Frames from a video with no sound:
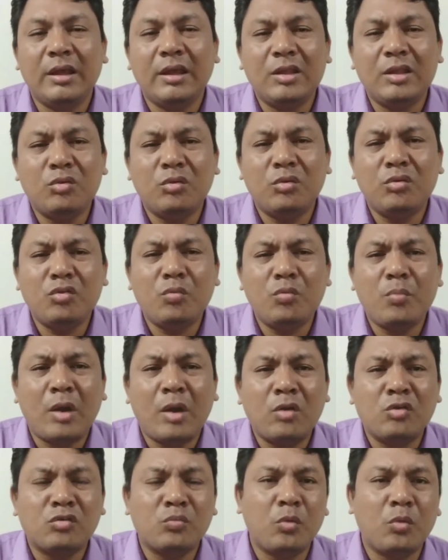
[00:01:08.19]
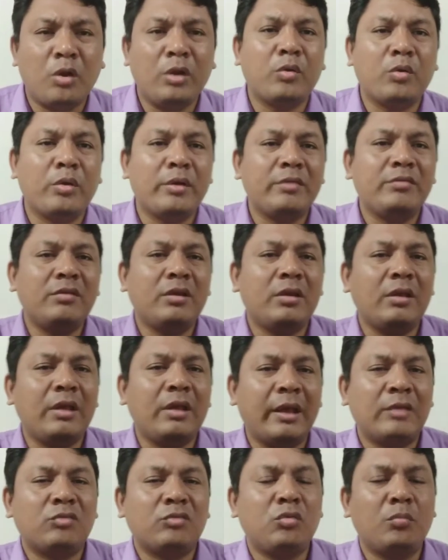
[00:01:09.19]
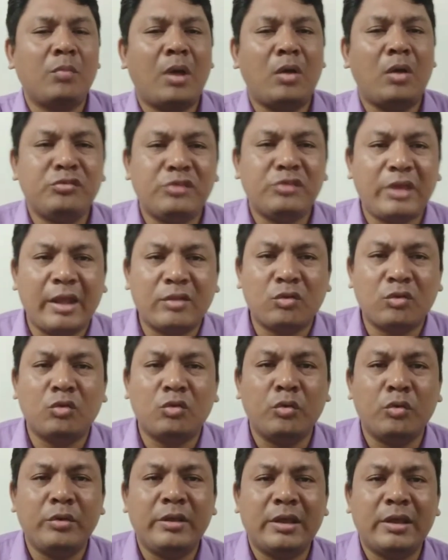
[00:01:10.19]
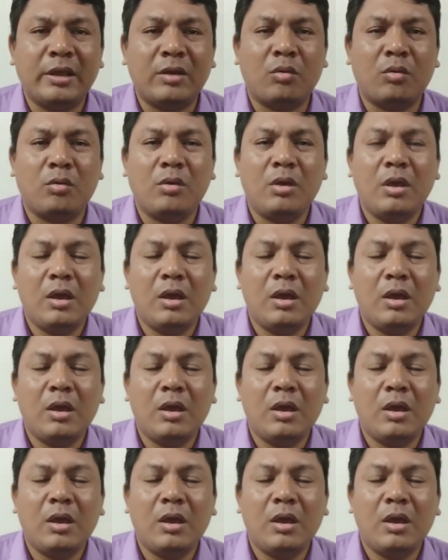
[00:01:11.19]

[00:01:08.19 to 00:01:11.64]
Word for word: কিছু কিছু মানুষ মনে করে যে একজন মানুষ এত ধনী কেন